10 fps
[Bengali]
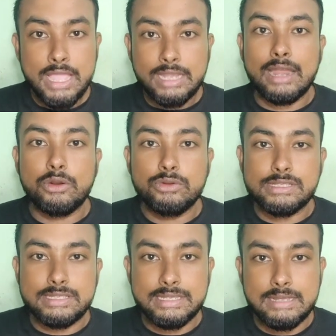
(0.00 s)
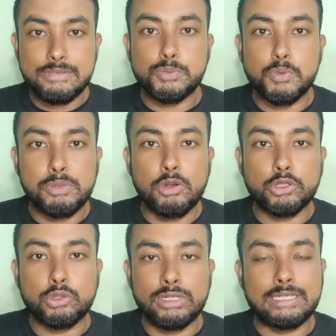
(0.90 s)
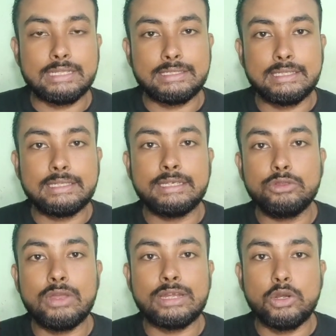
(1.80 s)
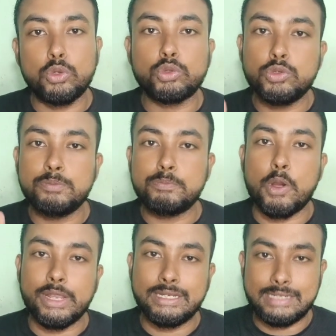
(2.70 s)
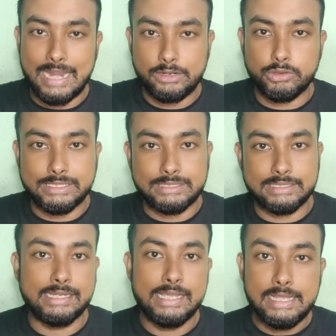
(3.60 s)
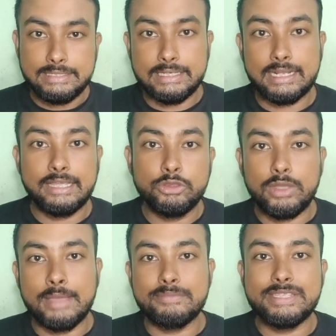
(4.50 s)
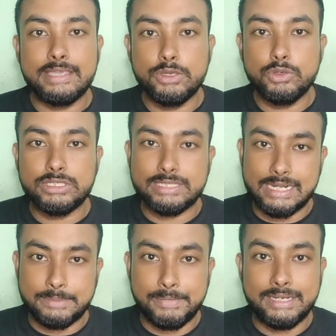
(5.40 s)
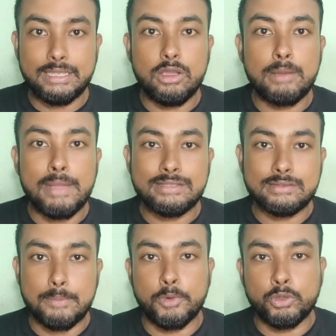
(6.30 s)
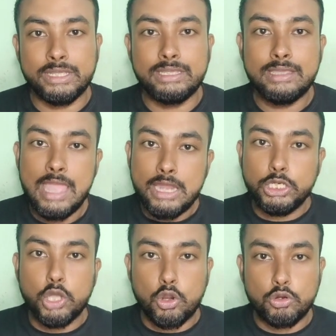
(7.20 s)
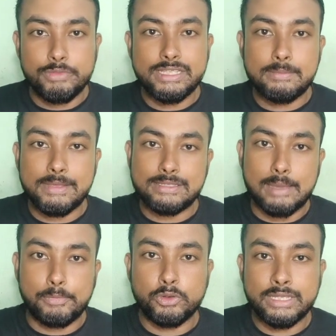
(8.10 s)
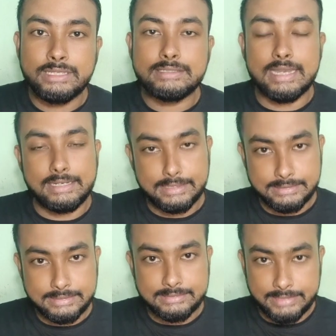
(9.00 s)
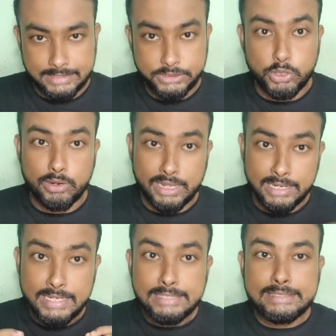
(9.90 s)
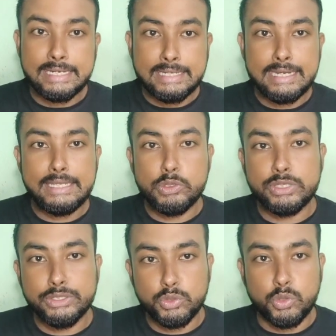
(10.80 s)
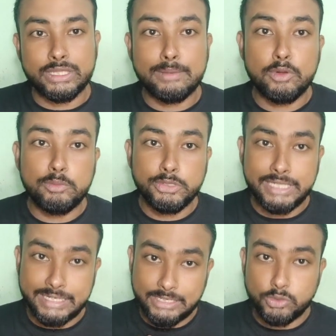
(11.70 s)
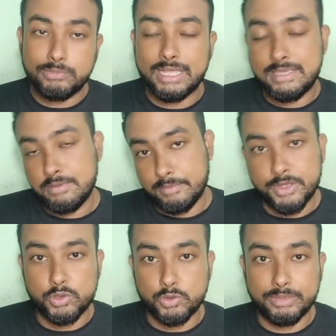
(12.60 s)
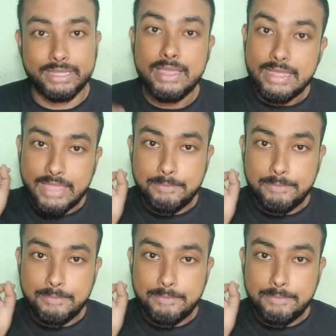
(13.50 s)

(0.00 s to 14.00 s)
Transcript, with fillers: কারণ সিলেবাস পরিবর্তনের সাথে সাথে কিন্তু একটা নতুন পয়েন্ট অ্যাড হয়েছে সেটা কিন্তু এমসিকিউর স্টেটমেন্ট দেওয়া বা সাপোর্টিং ডকুমেন্টস বা সাপোর্টিং সেন্টেন্স ক্রিয়েট সিলেক্ট করা সেটা নিয়েও কিন্তু কথা বলবো সেটা তোমরা কিভাবে করবে তাই